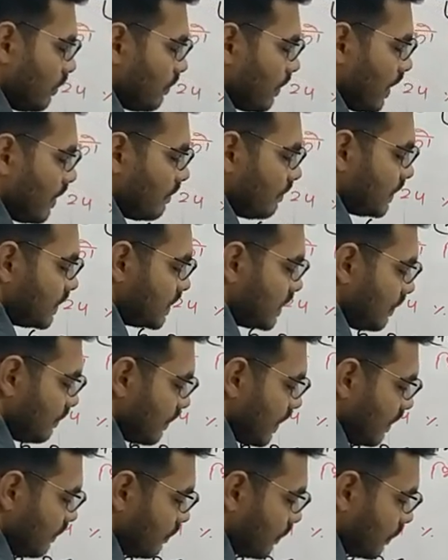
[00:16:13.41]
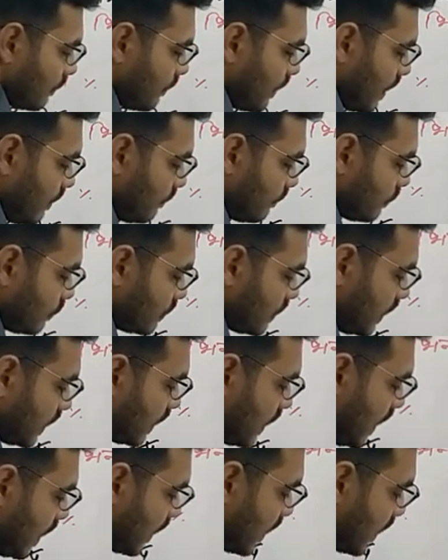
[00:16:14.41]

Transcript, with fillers: फाइव वन जा फाइव और फाइव टू सा क्या आ